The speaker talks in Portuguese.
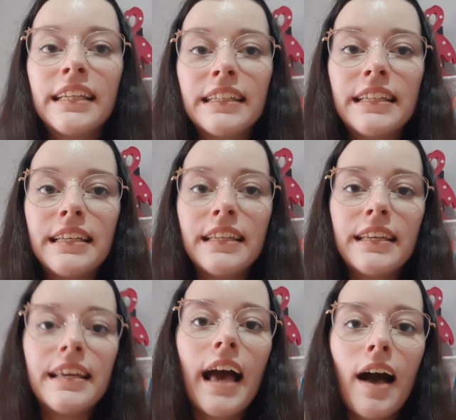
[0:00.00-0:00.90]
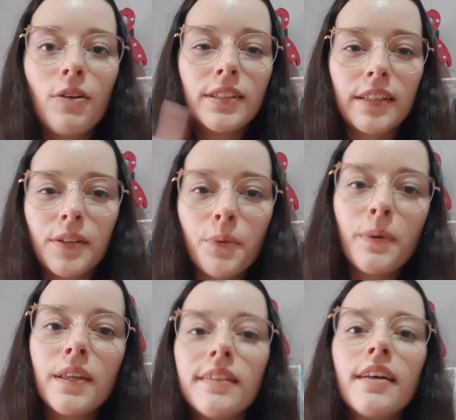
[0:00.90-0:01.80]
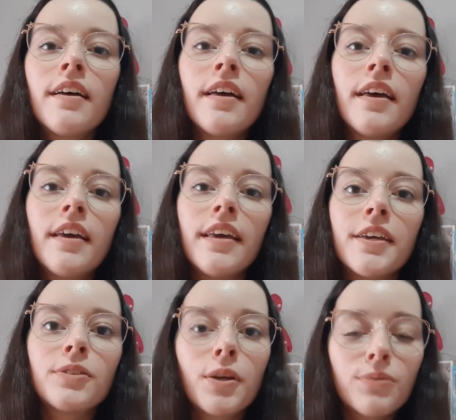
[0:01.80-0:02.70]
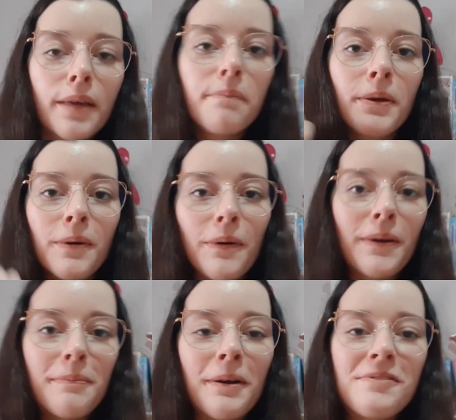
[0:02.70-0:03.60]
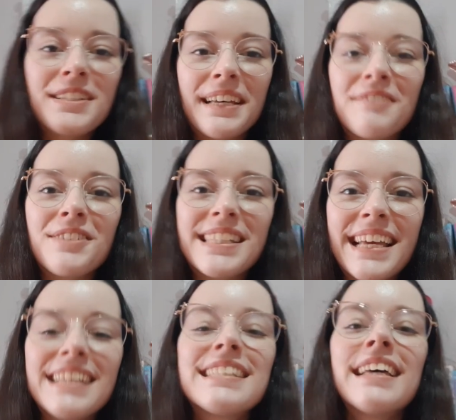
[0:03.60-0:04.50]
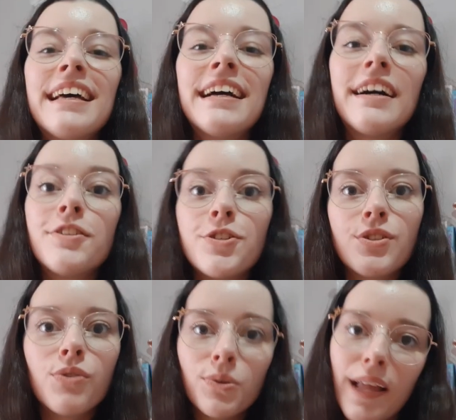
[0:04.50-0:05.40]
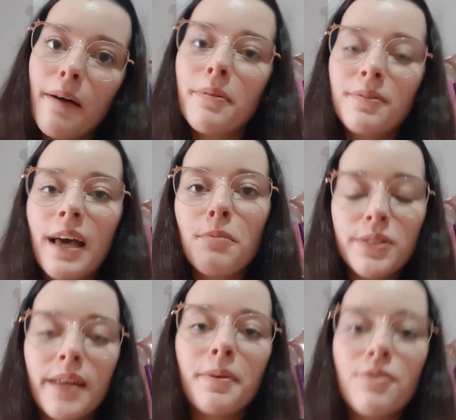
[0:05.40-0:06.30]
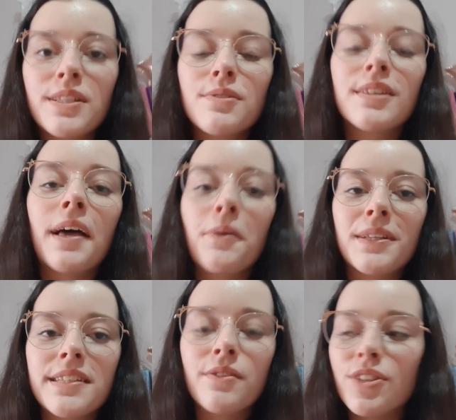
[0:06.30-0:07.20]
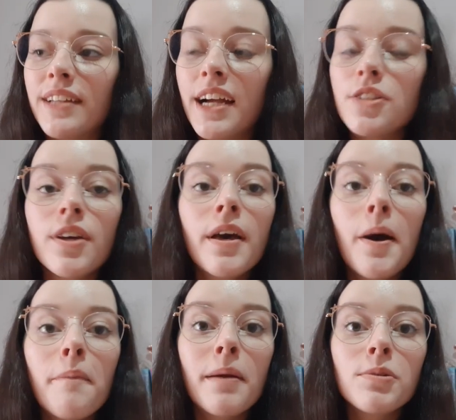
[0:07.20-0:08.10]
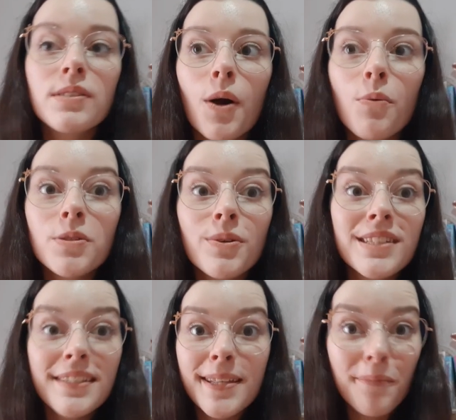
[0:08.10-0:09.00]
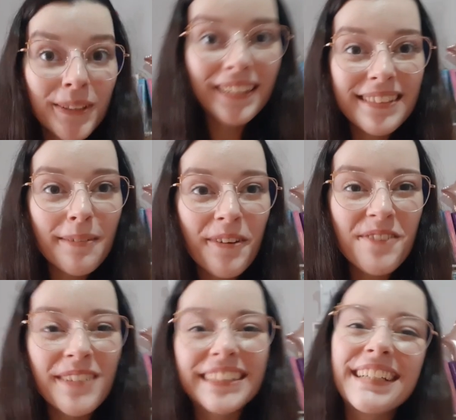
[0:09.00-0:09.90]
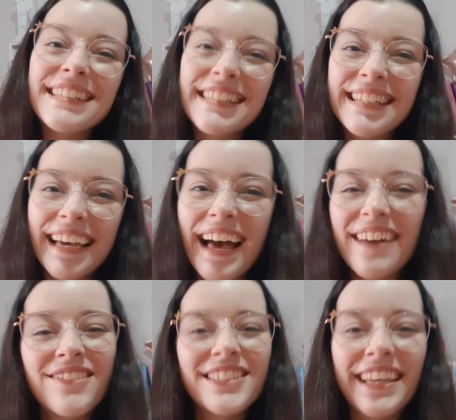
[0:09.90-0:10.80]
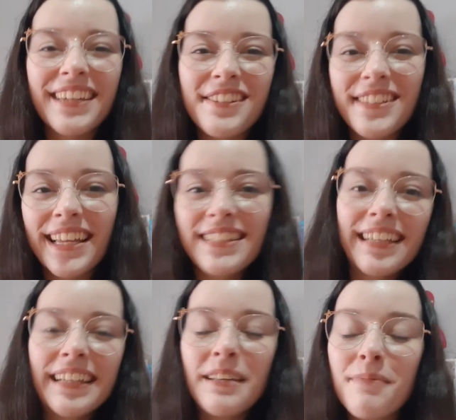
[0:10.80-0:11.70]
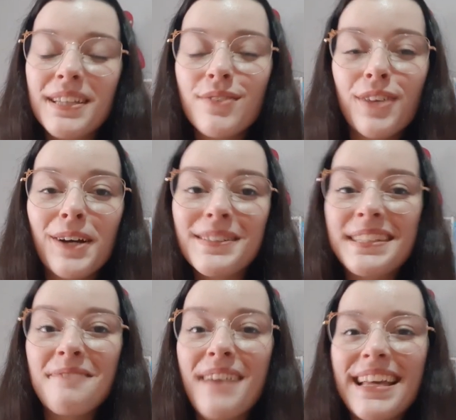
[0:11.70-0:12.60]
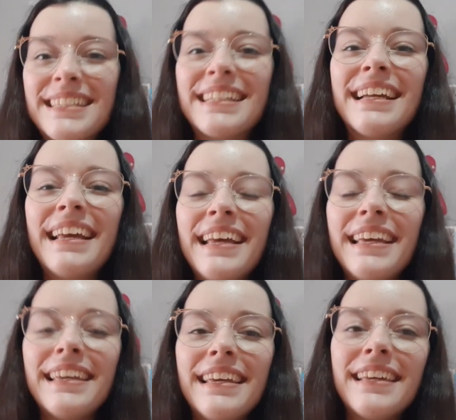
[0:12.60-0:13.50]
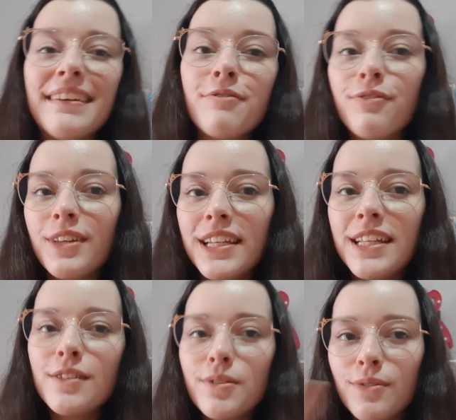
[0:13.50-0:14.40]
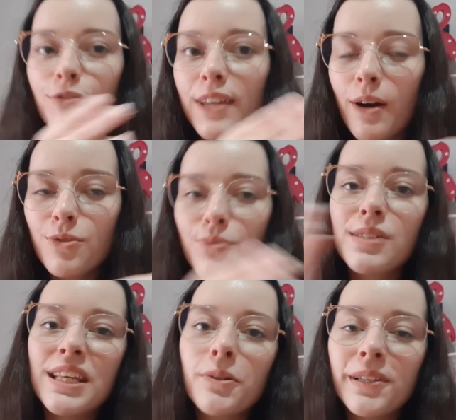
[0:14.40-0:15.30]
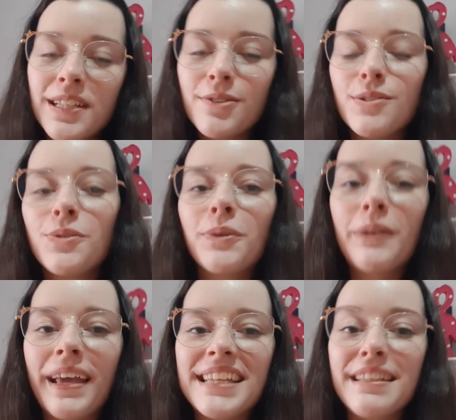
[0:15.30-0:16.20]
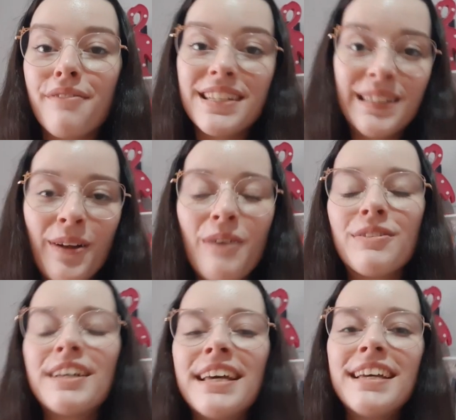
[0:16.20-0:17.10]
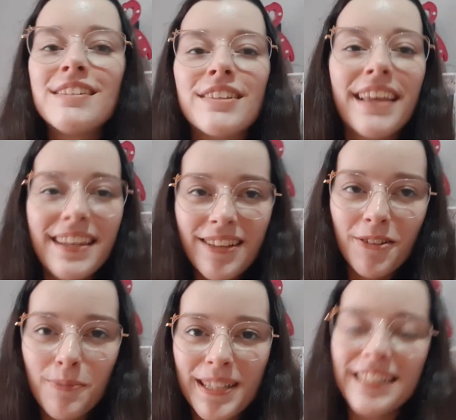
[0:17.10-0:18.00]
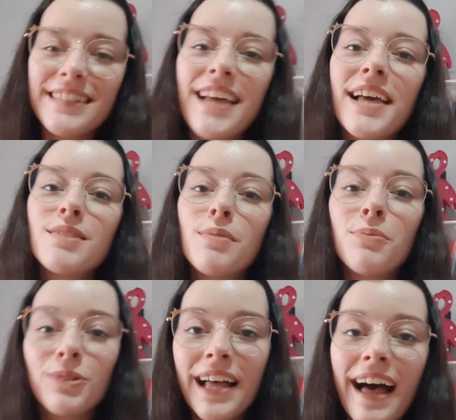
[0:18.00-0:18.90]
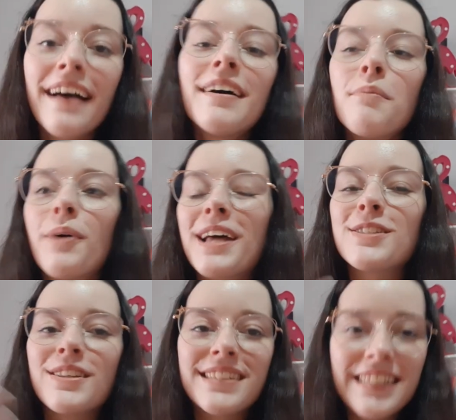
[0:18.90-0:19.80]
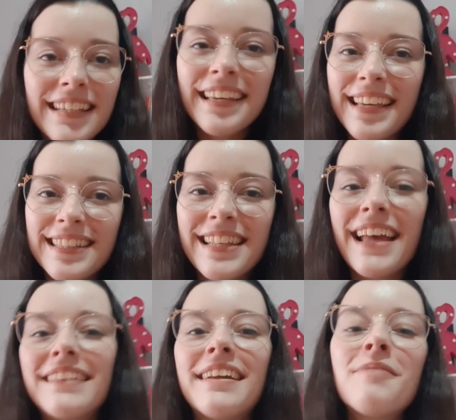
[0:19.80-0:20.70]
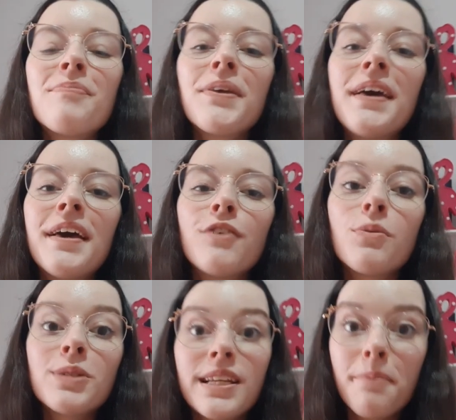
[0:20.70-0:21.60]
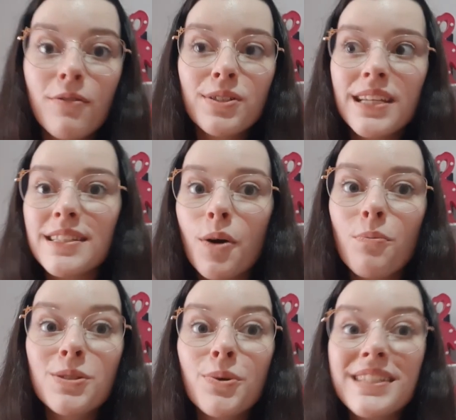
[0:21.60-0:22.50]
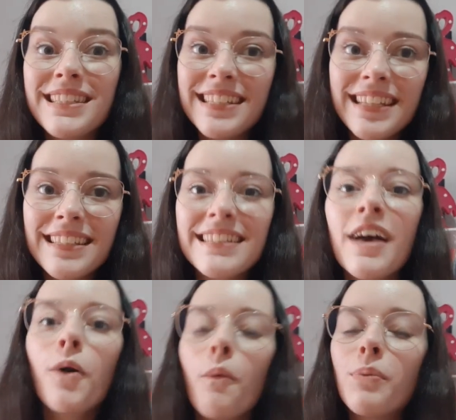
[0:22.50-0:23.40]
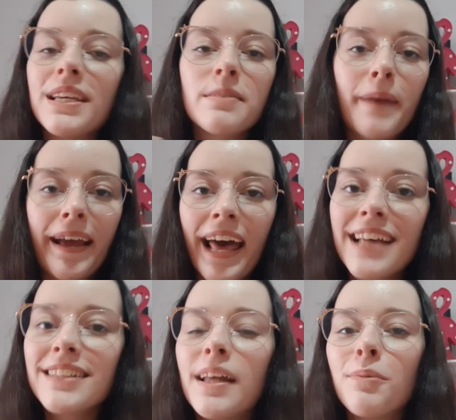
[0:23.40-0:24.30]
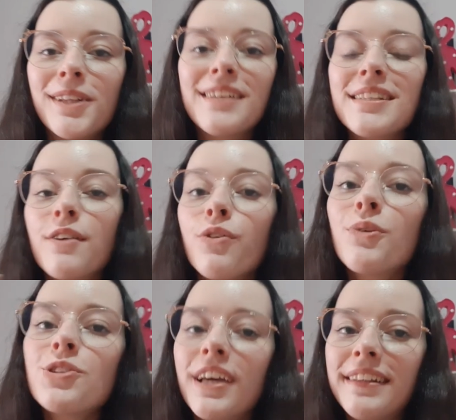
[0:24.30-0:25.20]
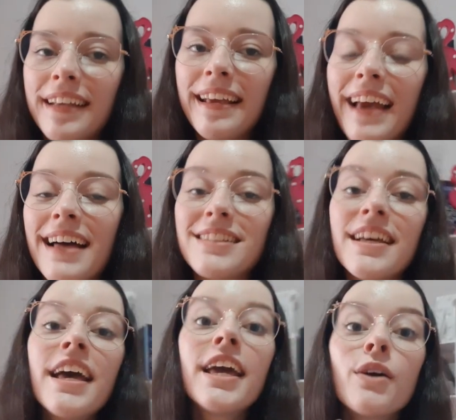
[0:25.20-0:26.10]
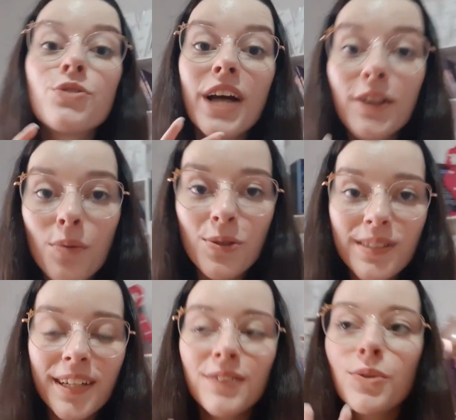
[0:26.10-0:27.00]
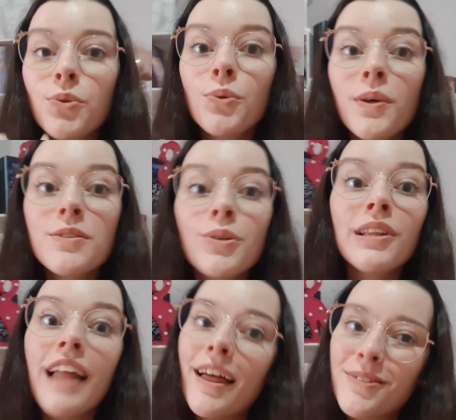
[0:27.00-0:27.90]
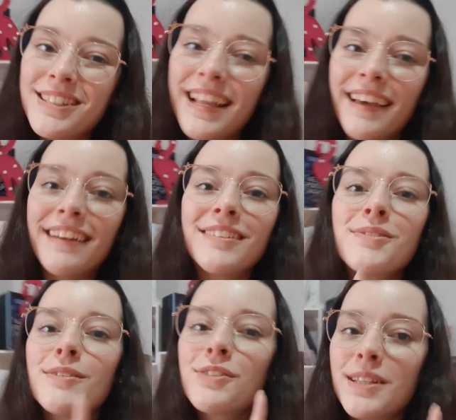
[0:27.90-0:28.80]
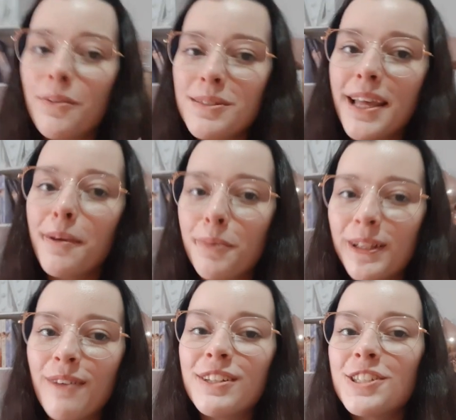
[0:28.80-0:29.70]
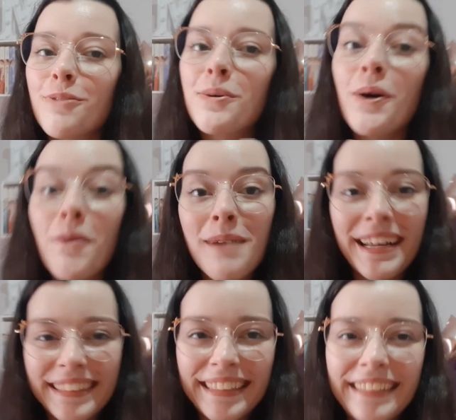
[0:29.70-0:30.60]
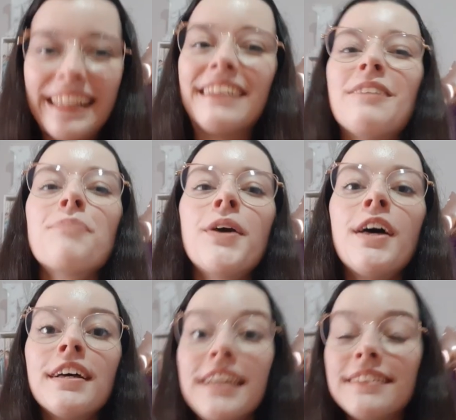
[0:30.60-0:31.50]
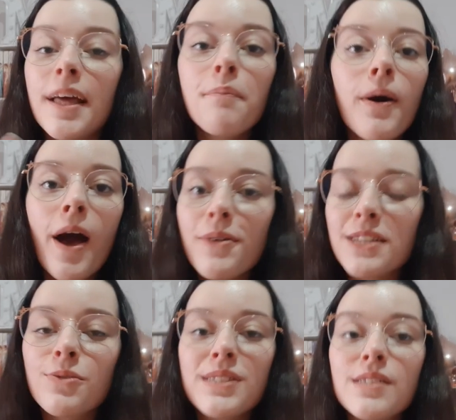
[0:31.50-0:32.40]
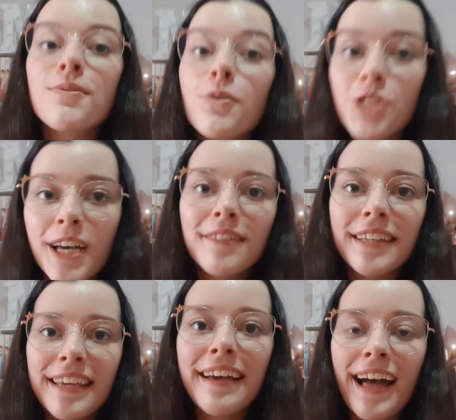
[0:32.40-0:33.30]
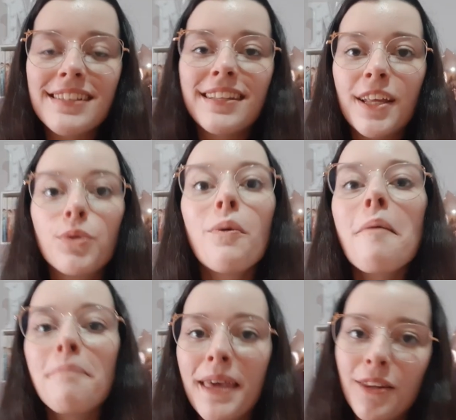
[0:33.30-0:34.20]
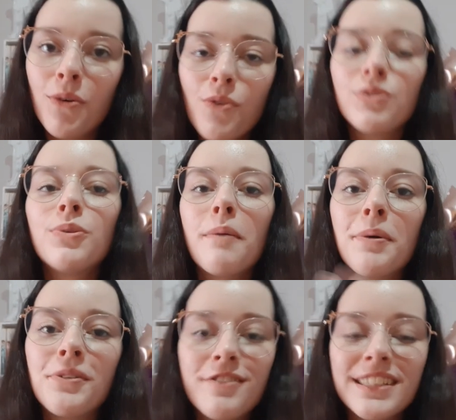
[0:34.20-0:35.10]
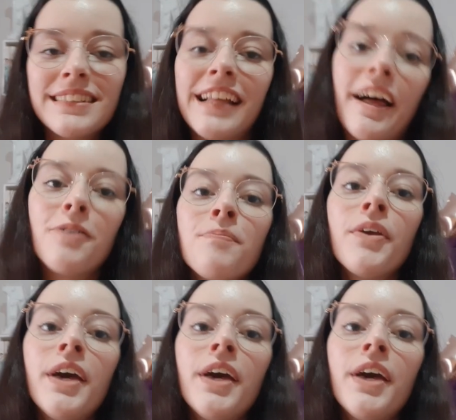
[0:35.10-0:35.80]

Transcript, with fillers: que a aula tá tranquila e que eu tenho um tempinho agora para conversar com vocês antes de voltar pra, a mostrar para vocês o que está acontecendo de tarde, para mostrar algumas coisinhas da mudança para Uberlândia que chegaram, já que a gente está nesse clima de final de semestre e início, final de um ciclo, início de outro, que é essa fase nova de ter as aulas presenciais, me mudar, morar sozinha e etc. Eu vou mostrar para vocês algumas coisinhas, comprinhas para casa, da mudança que foram chegando aqui em casa. Eu já tô mostrando tudo isso lá no Instagram, então se você não me segue por lá, vou deixar o meu arroba aqui na tela. Em tempo real que as coisas vão chegando aqui em casa, né, do AP novo, do AP universitário.